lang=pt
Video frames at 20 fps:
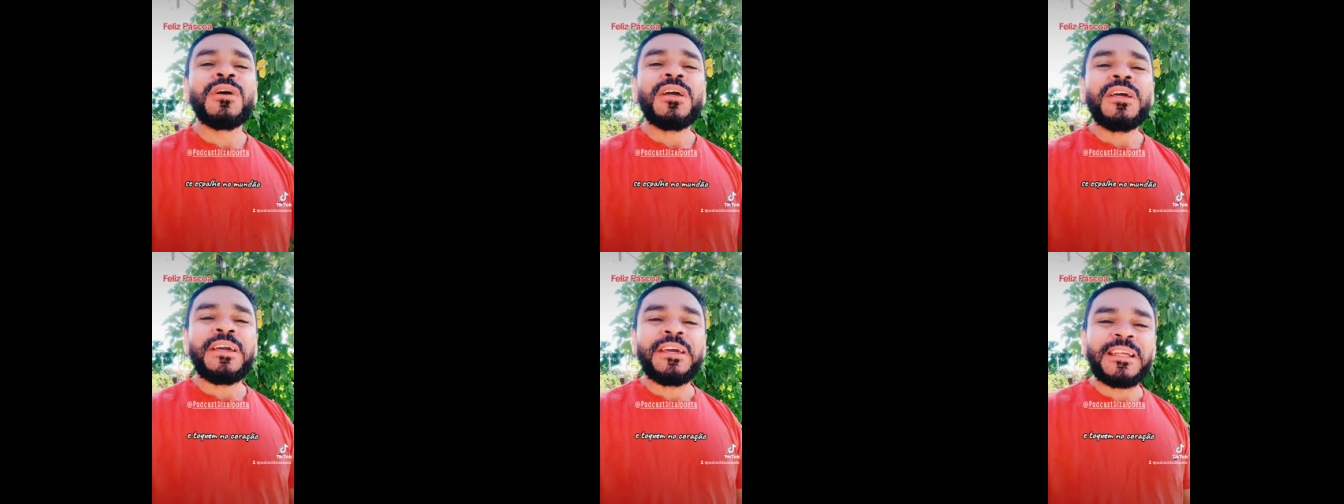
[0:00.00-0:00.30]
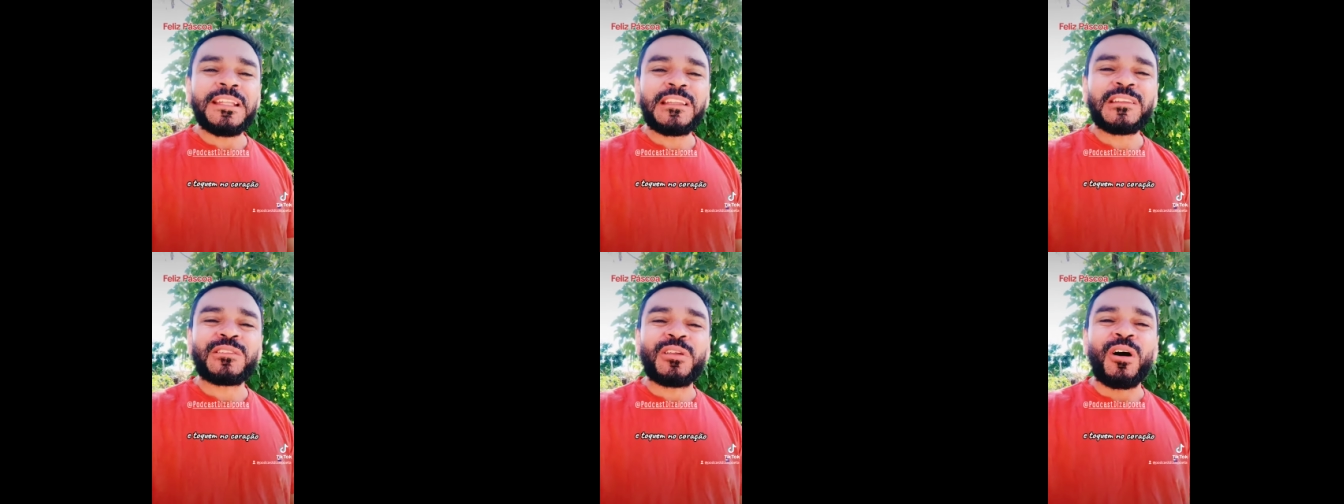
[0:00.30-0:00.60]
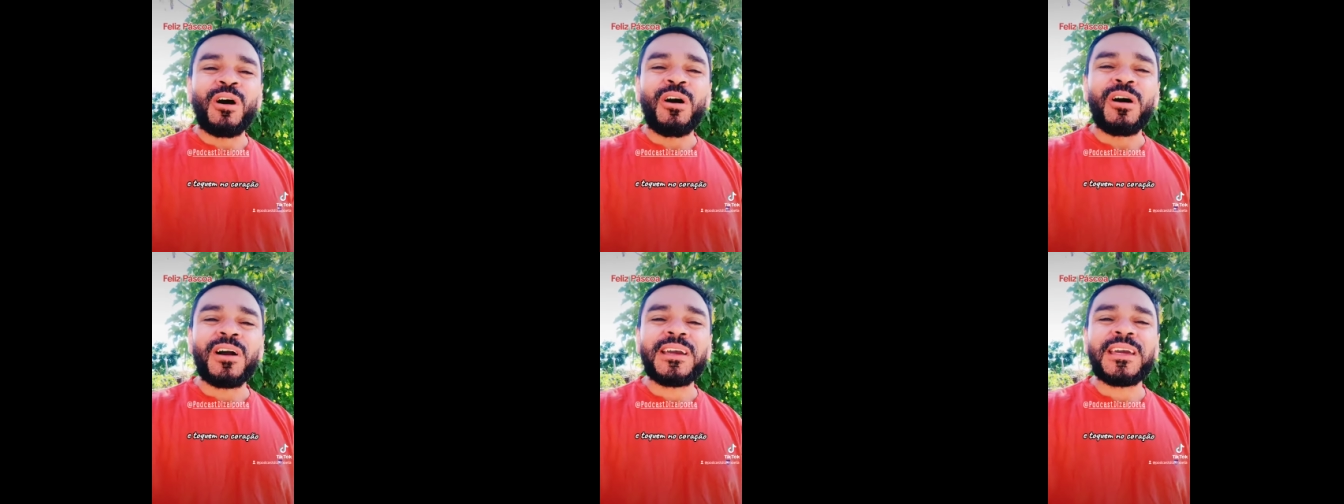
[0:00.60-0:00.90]
e
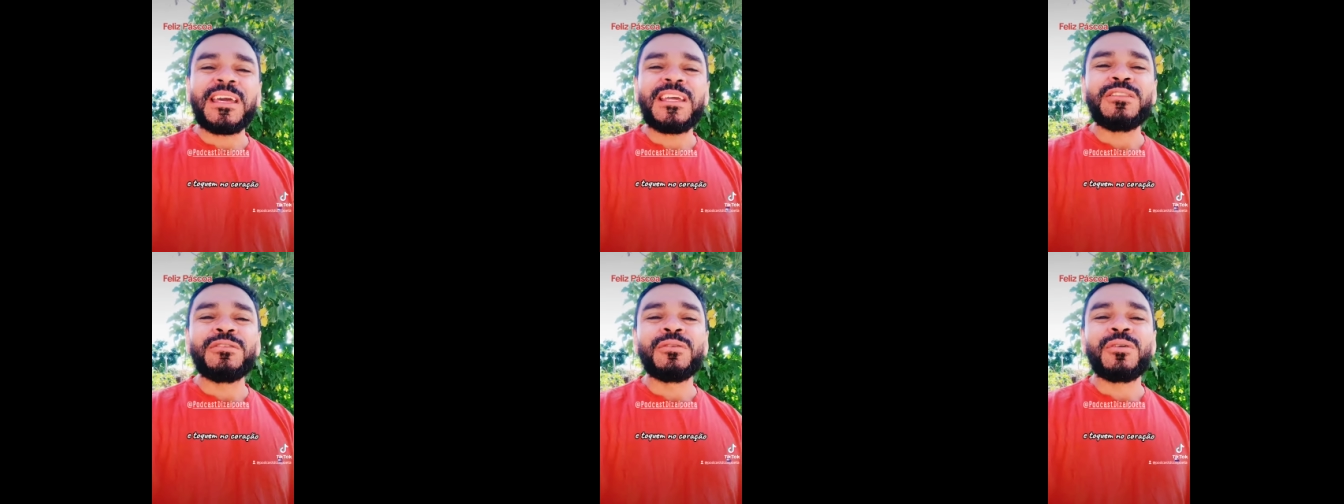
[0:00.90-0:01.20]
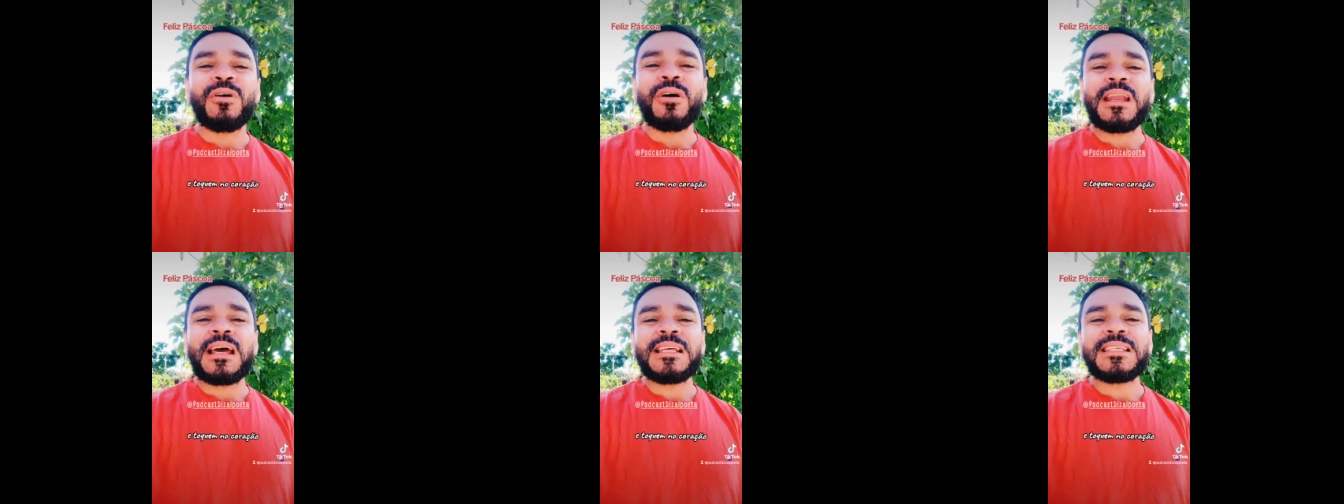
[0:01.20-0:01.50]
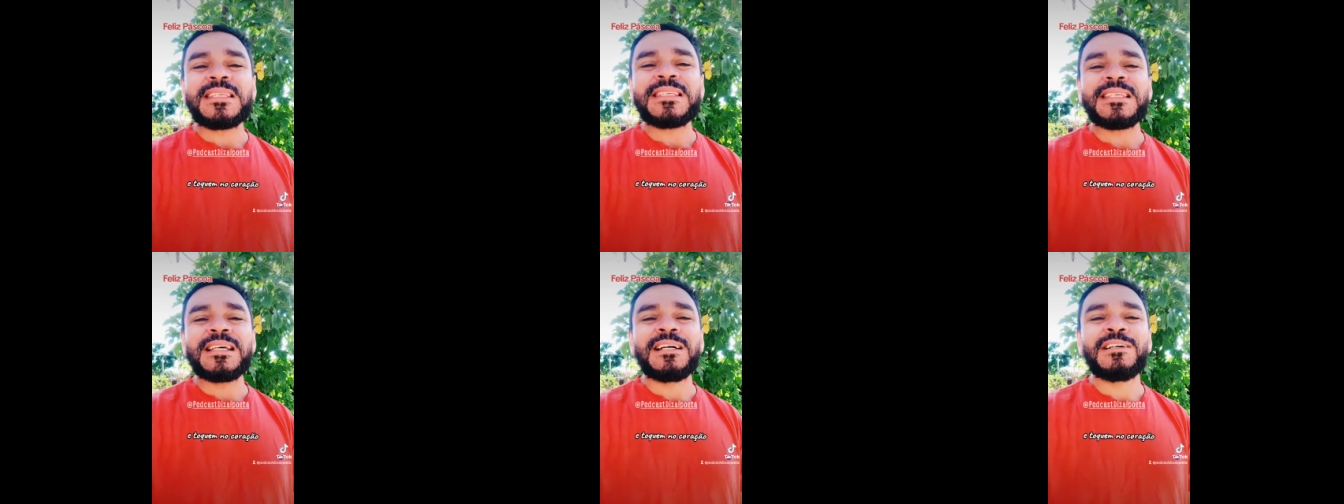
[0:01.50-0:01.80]
toquem no
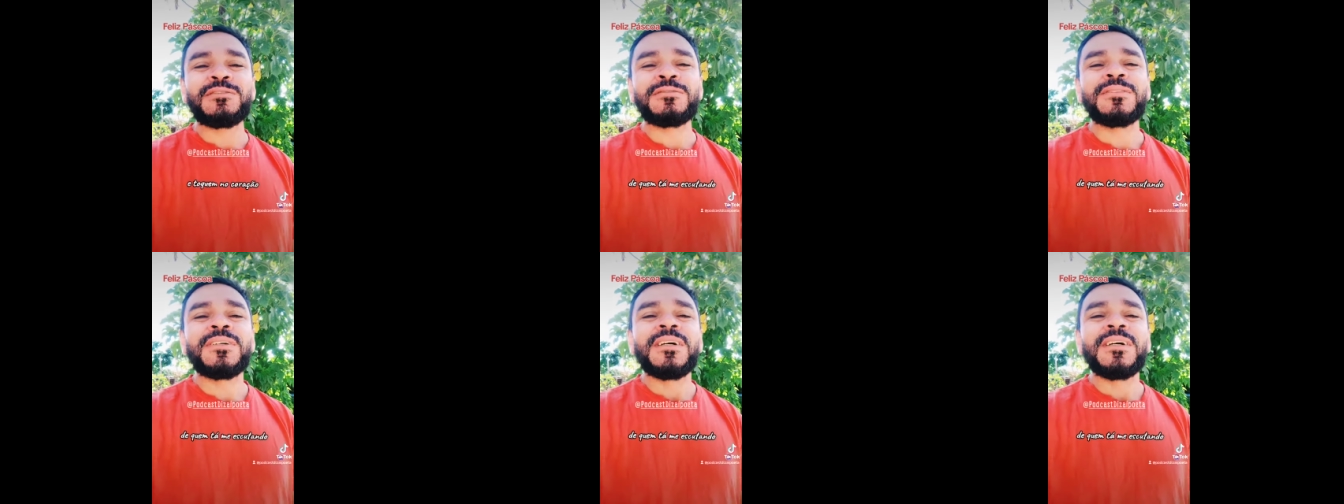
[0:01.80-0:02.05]
coração